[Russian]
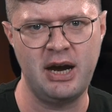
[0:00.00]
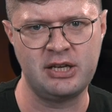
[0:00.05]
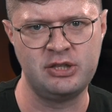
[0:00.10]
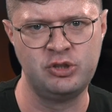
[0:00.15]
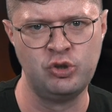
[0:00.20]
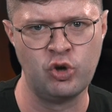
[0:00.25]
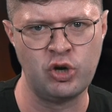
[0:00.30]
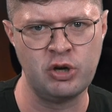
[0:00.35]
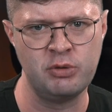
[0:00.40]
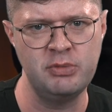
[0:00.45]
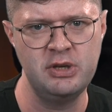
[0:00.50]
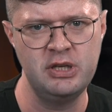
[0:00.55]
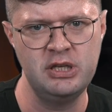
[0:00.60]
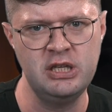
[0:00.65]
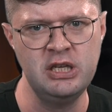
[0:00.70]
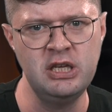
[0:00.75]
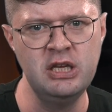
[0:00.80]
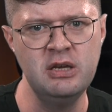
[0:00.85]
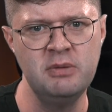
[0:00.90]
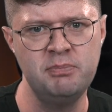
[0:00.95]
актером
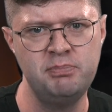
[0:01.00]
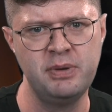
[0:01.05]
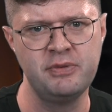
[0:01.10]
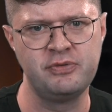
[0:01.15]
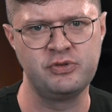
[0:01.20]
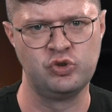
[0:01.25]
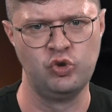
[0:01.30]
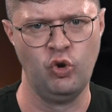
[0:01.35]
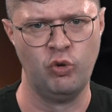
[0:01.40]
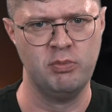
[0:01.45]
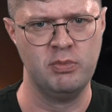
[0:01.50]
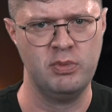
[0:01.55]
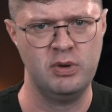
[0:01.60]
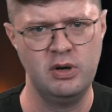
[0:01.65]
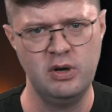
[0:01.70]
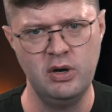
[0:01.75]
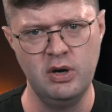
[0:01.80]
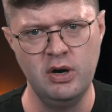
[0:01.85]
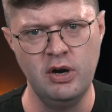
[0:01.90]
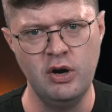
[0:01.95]
и певцом.
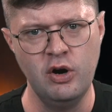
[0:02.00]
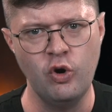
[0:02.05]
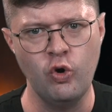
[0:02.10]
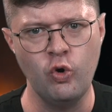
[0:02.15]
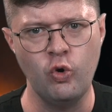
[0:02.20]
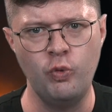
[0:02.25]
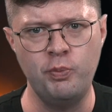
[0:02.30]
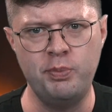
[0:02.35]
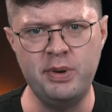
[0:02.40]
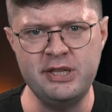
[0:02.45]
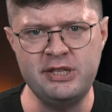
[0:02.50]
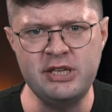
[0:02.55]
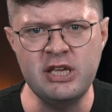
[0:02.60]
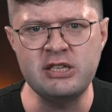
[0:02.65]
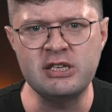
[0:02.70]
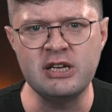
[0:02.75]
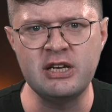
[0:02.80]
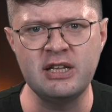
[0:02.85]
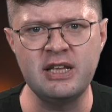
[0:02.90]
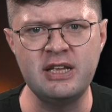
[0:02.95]

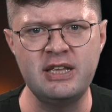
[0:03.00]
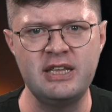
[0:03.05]
Убедительно